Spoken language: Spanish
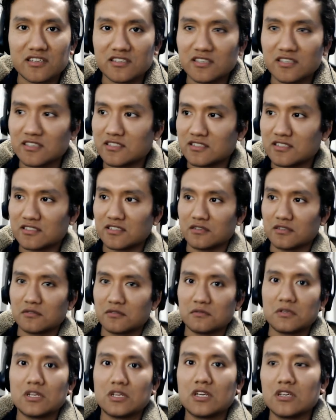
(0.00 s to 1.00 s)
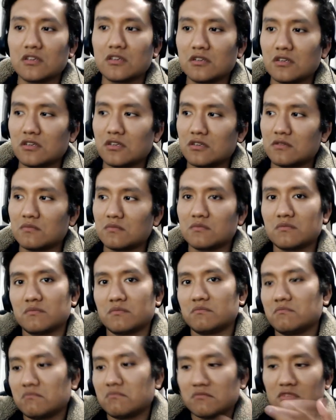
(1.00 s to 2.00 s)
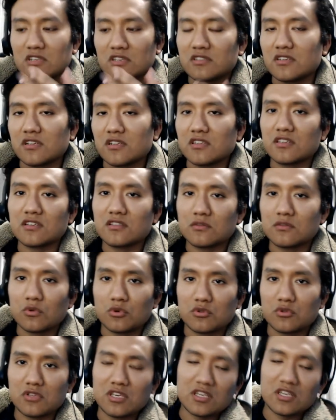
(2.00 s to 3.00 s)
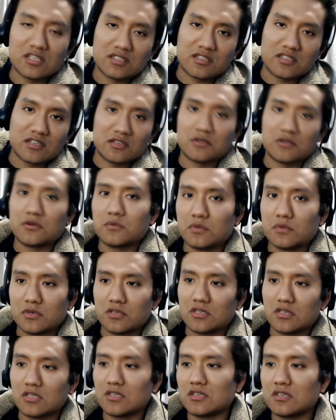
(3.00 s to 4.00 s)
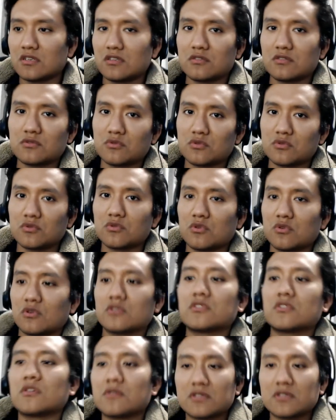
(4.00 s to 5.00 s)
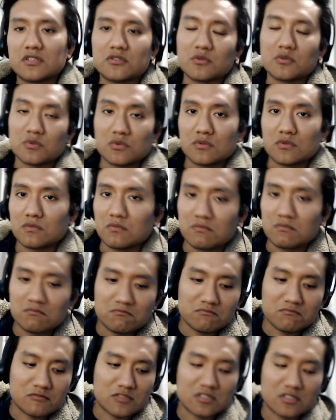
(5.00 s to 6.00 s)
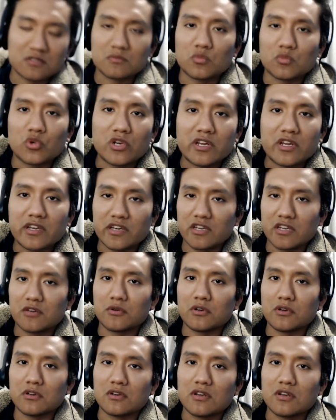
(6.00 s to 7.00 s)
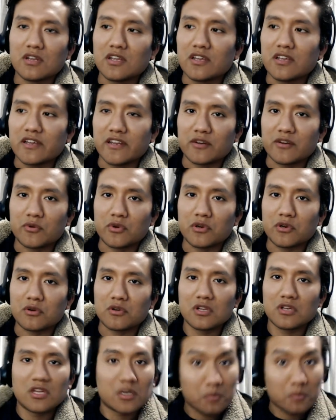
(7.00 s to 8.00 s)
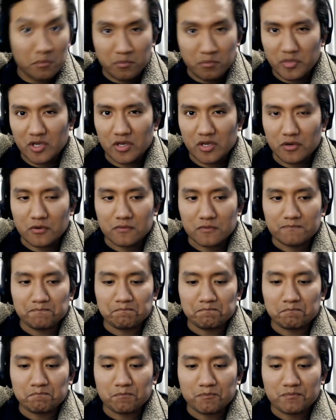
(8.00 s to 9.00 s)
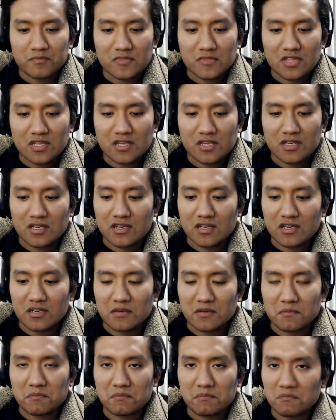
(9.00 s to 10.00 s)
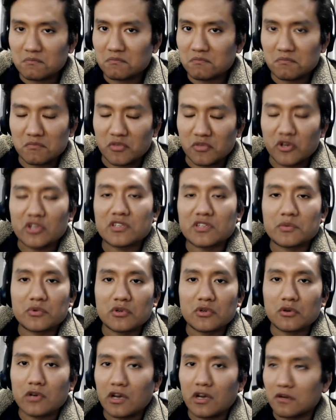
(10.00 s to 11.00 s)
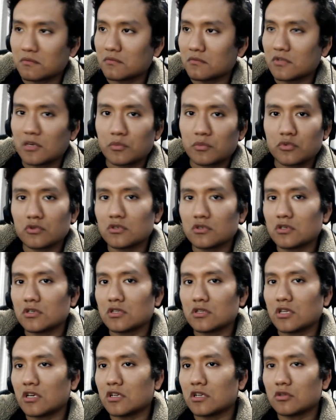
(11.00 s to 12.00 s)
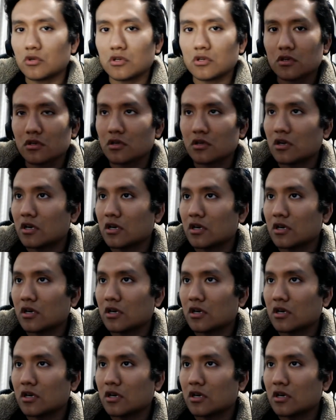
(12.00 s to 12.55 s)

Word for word: es mucho más tarde, Que se has estado más mm, tarde, dos días creo, porque no lo estaba haciendo muy, muy ligero el, juego, pero, eh, pero ya se puede lograr. Ya pude